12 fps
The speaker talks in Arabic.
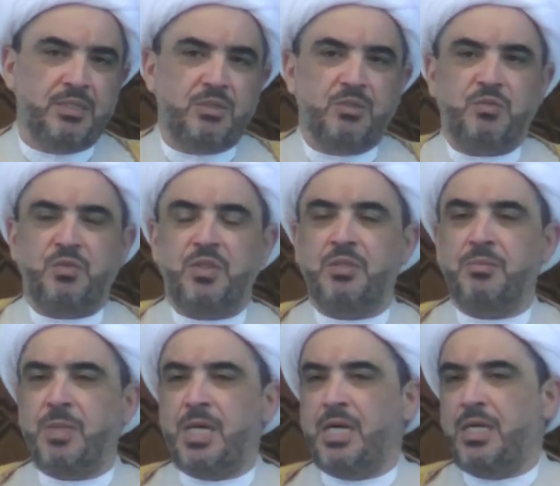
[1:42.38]

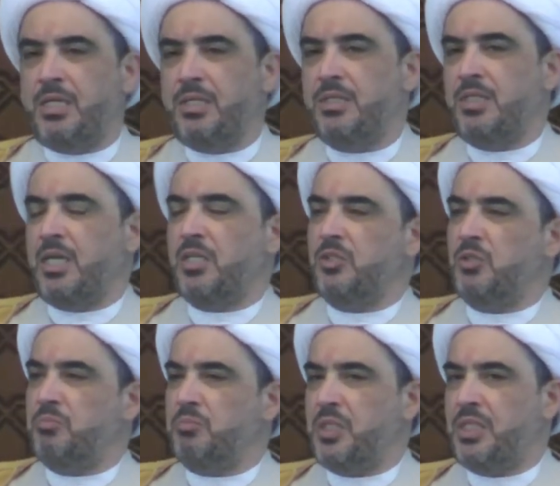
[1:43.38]
فيما
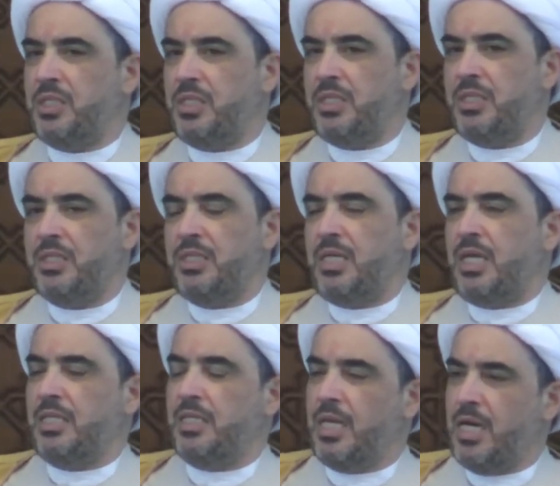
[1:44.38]
يخدم به
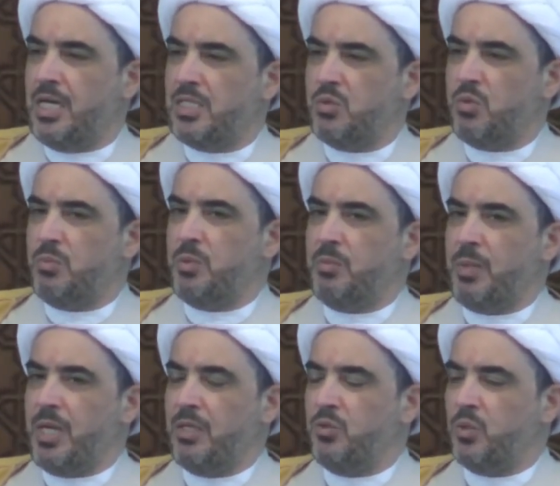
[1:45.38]
الناس
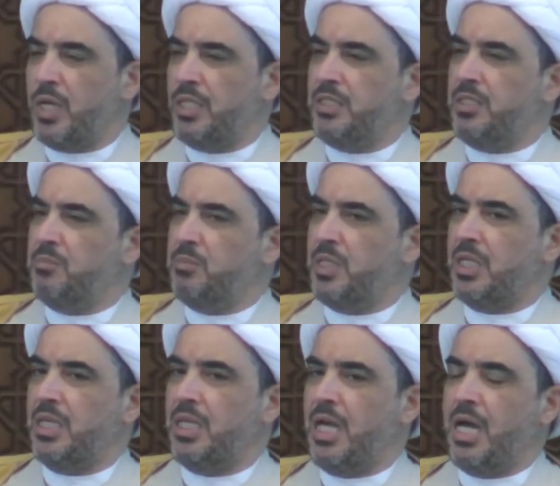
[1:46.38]
وبما يقدم من
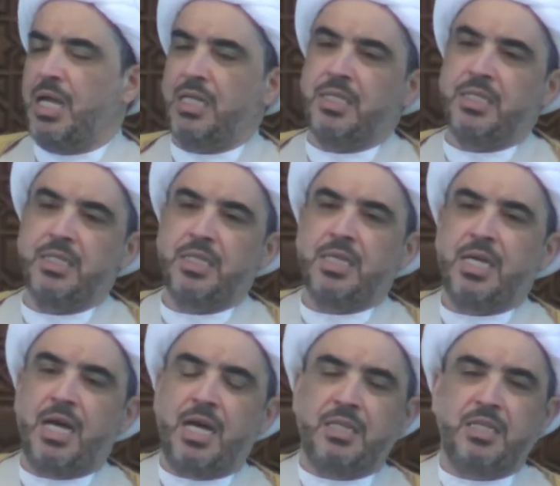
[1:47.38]
خلال
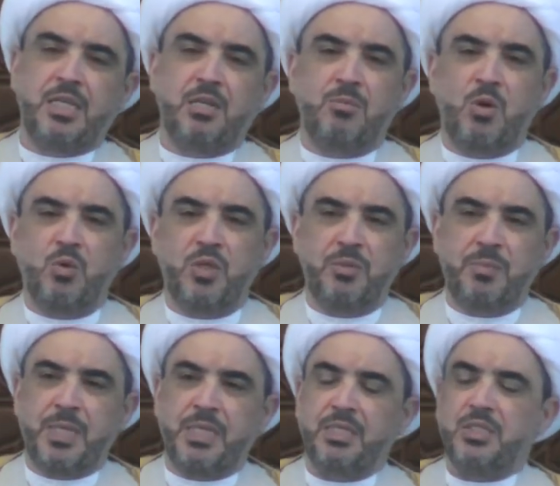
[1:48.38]
هذه
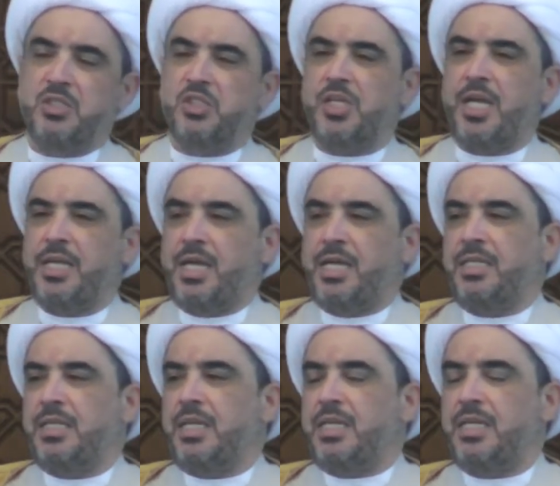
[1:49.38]
الموهبه
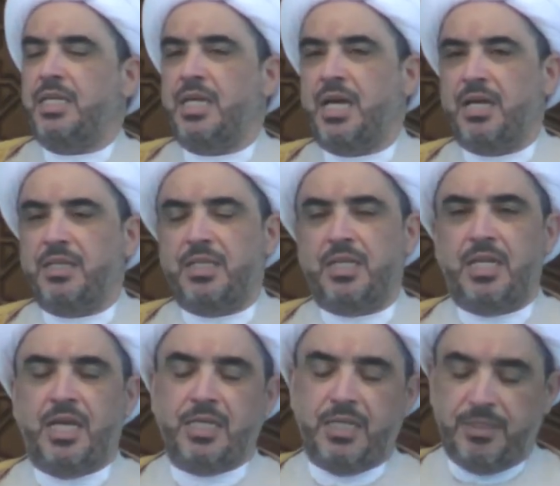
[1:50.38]
شيئا لهذه
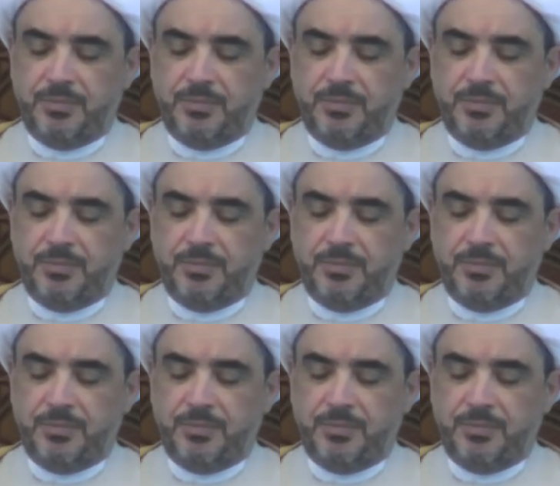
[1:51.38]
الحياه